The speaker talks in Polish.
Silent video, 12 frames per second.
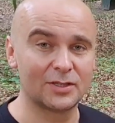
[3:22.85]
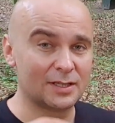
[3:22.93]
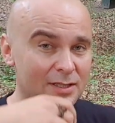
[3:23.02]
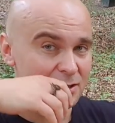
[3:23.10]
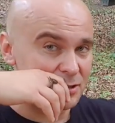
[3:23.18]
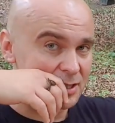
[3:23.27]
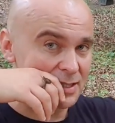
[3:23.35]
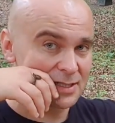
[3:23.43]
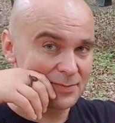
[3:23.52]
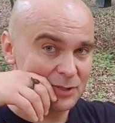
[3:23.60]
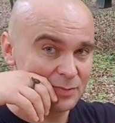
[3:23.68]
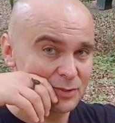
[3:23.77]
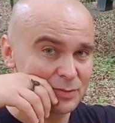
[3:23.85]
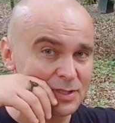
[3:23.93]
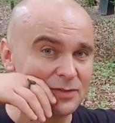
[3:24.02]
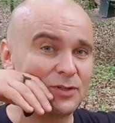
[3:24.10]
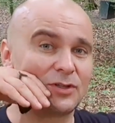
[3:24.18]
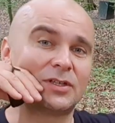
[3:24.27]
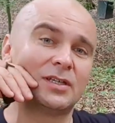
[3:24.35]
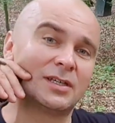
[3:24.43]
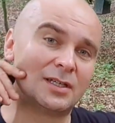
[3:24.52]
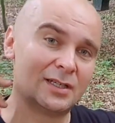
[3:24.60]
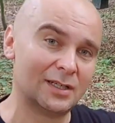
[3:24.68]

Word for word: nie? Czy jestem dobrze ustawiony,